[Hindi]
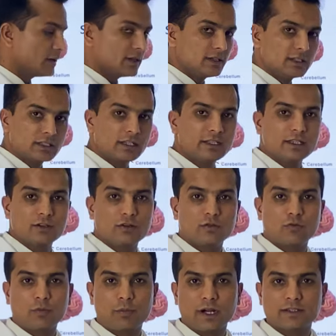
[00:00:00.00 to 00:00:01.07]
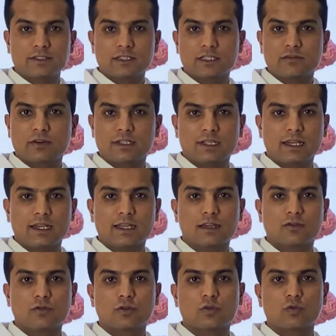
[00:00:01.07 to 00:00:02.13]
इसलिए वो पॉजिटिव आता है लेकिन
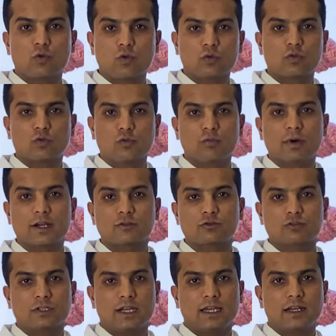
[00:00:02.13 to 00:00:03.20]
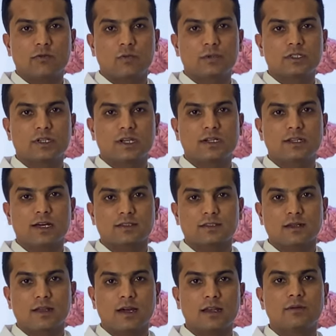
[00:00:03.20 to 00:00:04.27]
वो रू रूम बर्ग जो साइन है वो बेसिकली
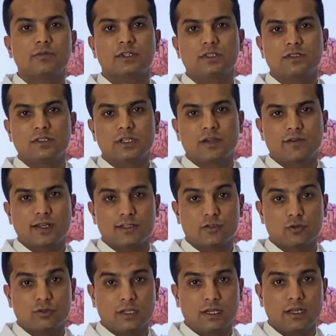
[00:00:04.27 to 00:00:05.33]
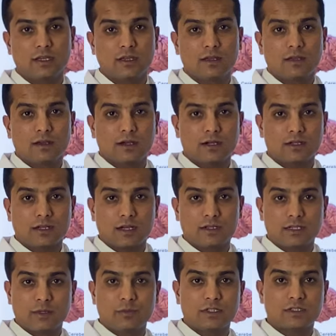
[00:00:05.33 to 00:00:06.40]
डार्सल कॉलम की इंजरी की वजह से होता है
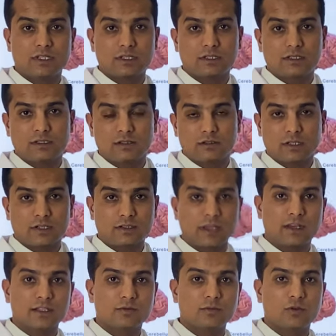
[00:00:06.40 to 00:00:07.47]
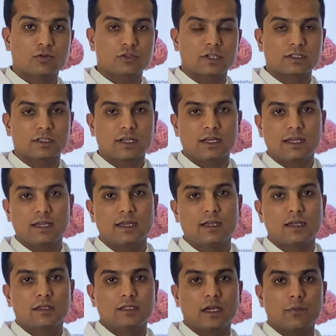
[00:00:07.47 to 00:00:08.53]
टेबिस डार्सालस में हो सकता
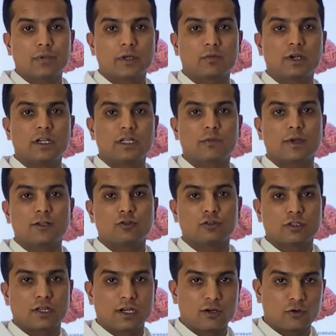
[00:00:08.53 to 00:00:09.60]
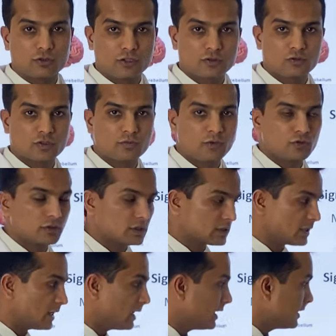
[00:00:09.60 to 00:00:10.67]
है या फिर मल्टीपल जो रोशीज उसमें हो
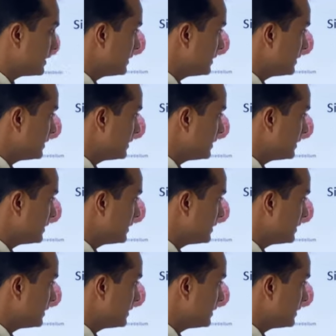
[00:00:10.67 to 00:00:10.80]
सकता है